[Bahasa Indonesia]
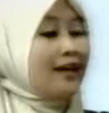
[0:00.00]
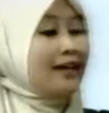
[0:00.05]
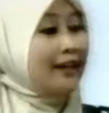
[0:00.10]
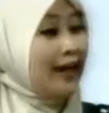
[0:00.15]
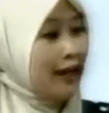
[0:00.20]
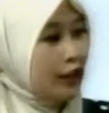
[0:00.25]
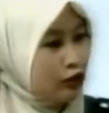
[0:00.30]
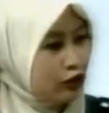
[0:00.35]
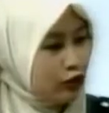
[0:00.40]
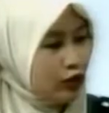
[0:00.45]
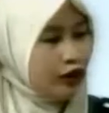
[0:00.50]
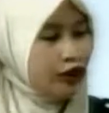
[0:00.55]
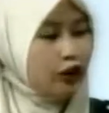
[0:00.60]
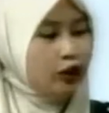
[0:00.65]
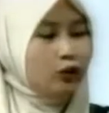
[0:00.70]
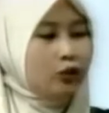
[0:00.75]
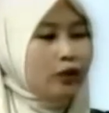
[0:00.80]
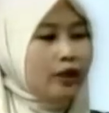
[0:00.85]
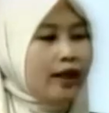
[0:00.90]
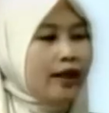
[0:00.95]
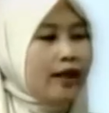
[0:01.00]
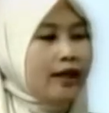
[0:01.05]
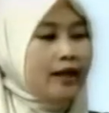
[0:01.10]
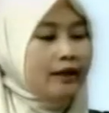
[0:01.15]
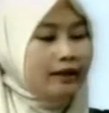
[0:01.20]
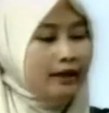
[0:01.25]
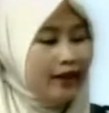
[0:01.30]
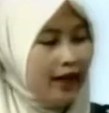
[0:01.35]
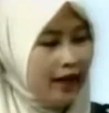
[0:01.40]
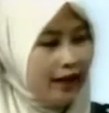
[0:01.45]
dan juga tentunya
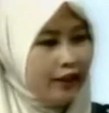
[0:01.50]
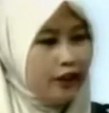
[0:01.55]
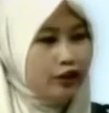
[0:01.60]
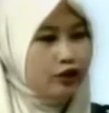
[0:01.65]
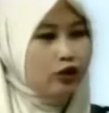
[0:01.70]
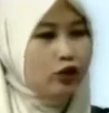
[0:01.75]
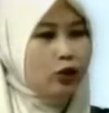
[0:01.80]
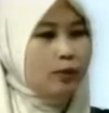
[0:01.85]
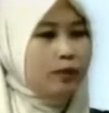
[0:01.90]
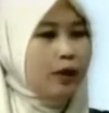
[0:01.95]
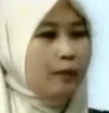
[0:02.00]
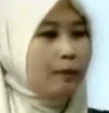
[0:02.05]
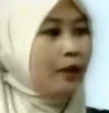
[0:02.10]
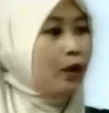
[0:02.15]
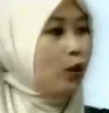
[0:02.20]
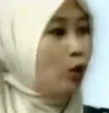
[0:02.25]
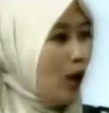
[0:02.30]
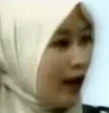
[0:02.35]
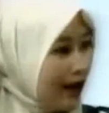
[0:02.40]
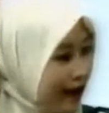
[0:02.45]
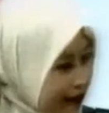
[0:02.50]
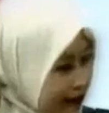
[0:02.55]
tidak hanya cukup tapi kualitas